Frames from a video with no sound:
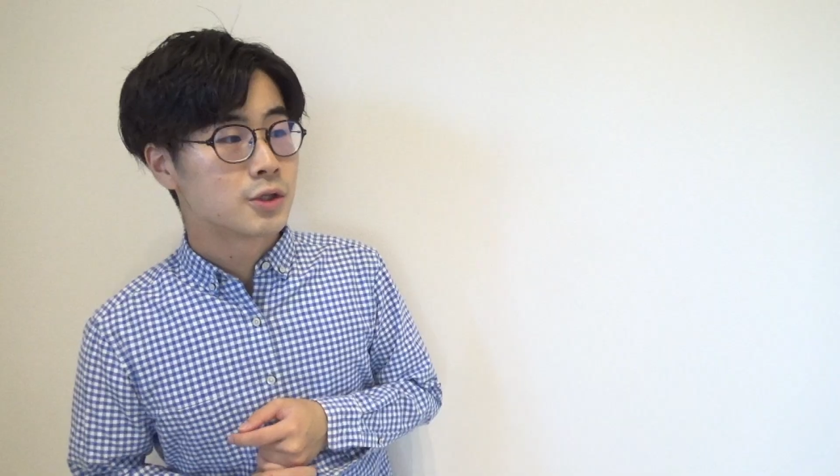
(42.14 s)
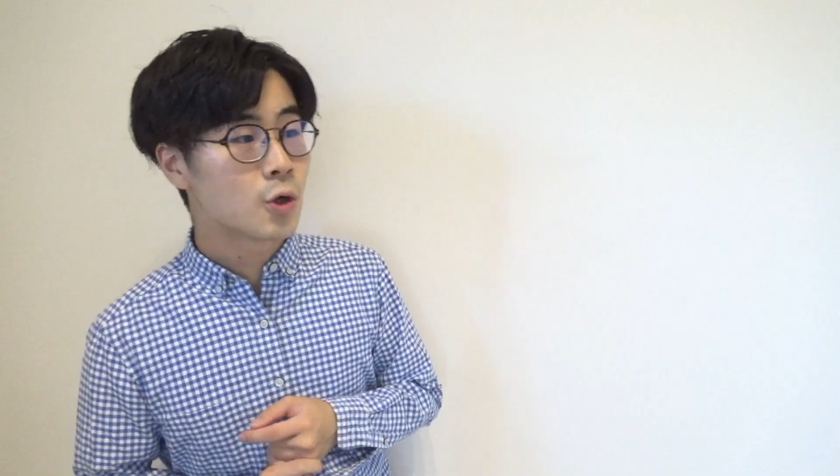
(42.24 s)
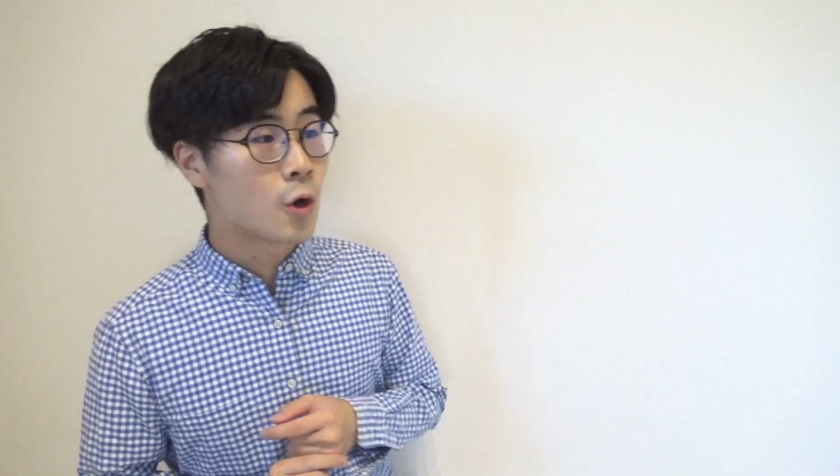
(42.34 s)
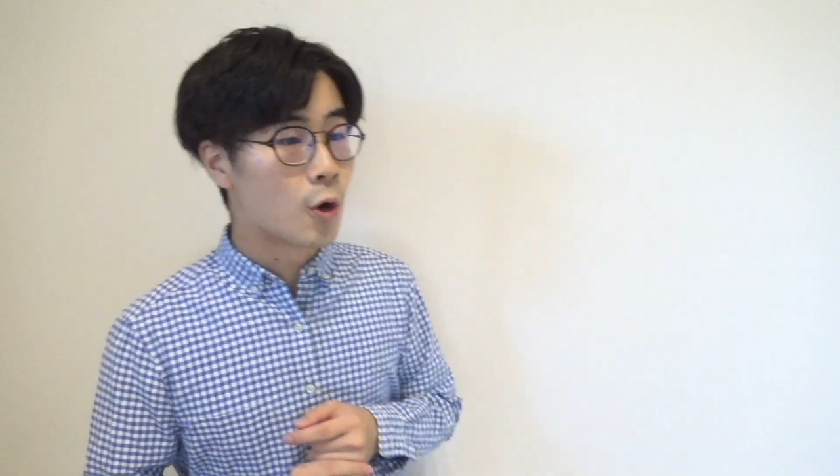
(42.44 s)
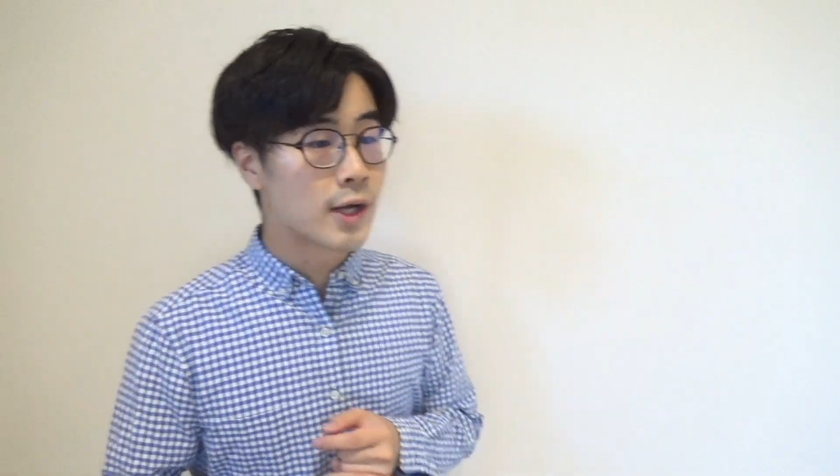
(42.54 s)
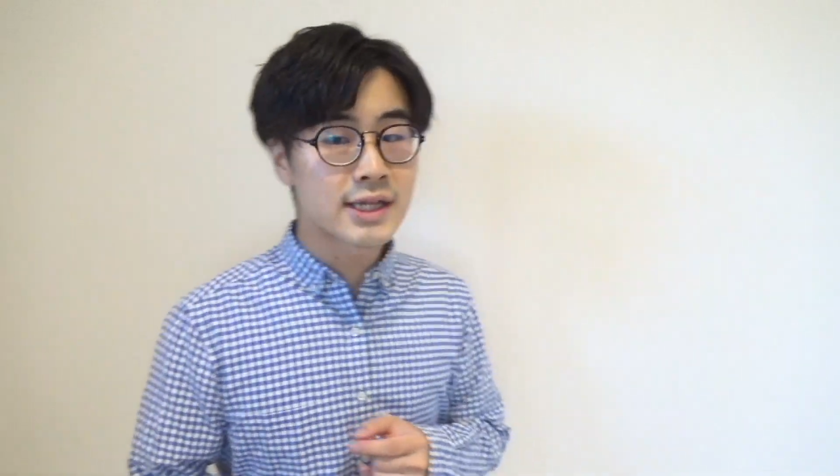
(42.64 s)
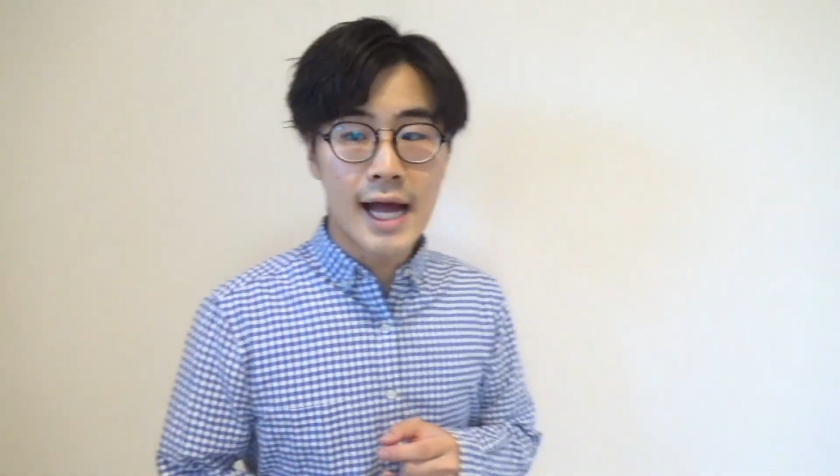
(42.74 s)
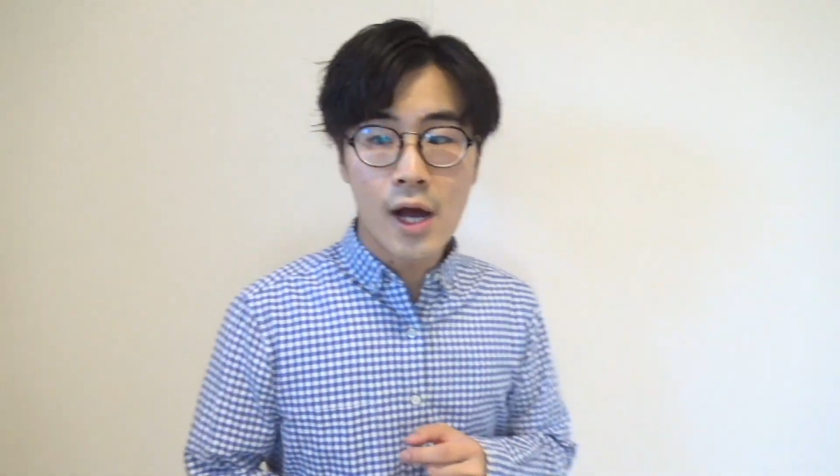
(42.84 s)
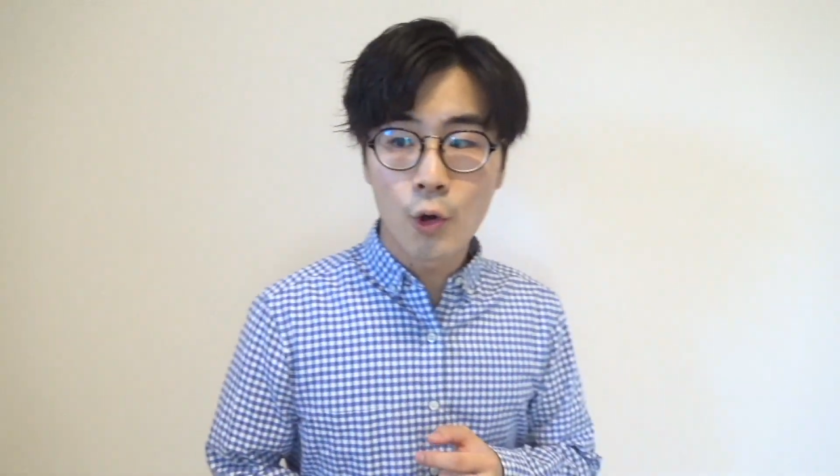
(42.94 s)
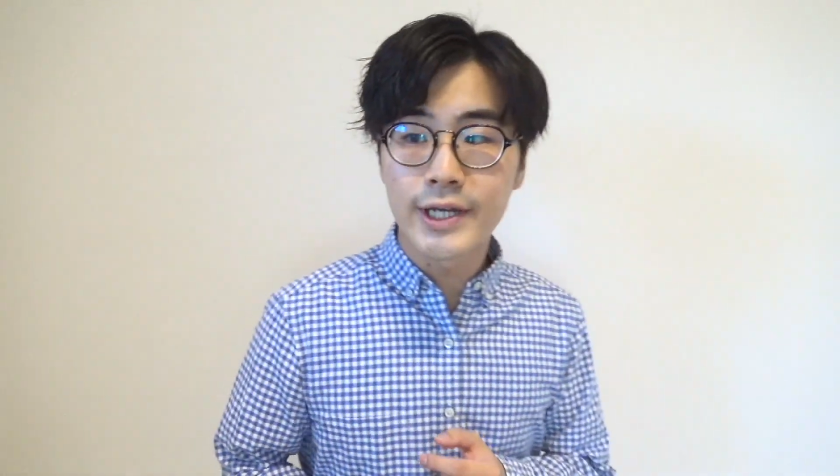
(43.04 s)
どう終わっ
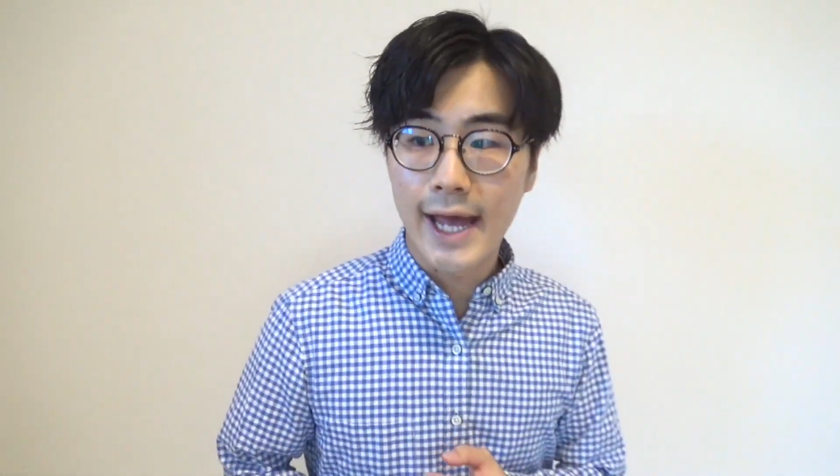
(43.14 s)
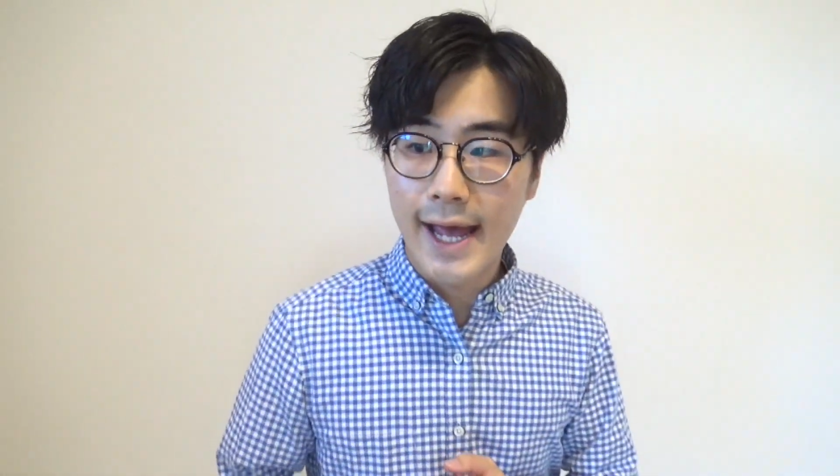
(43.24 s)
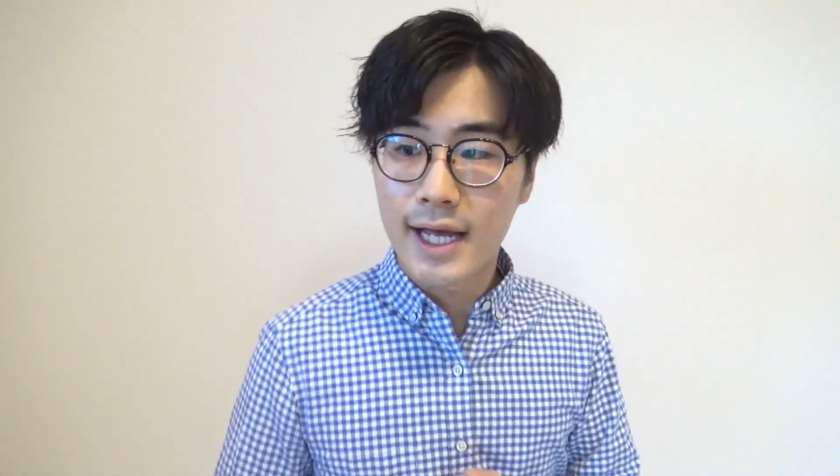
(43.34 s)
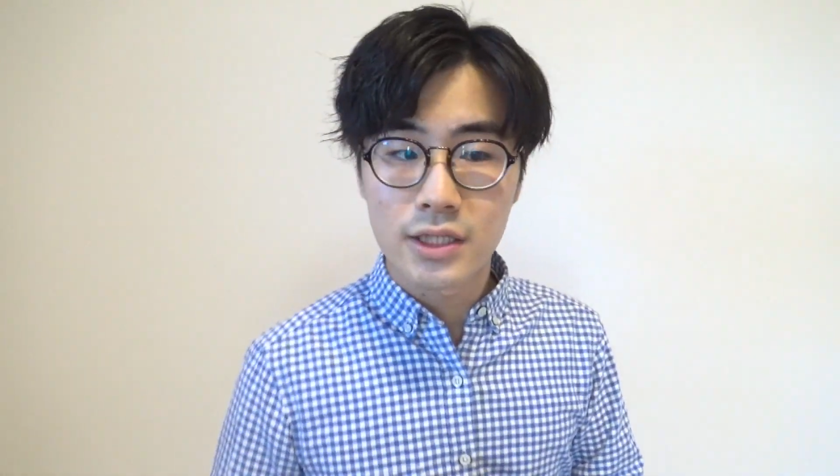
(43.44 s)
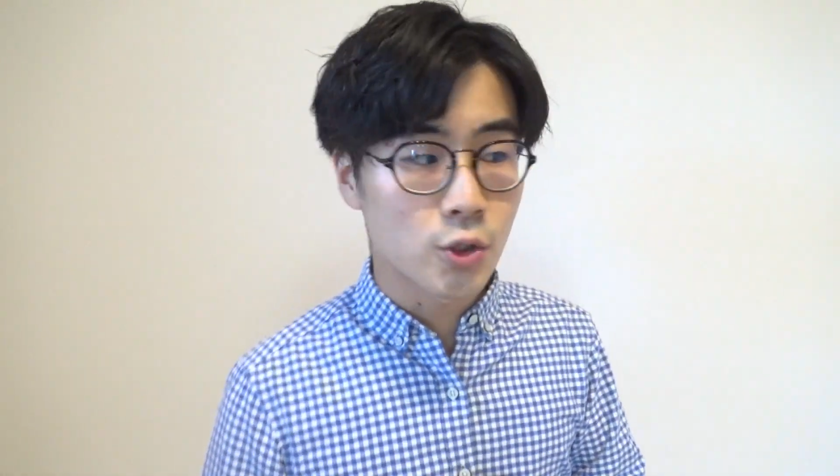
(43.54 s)
たオッケー。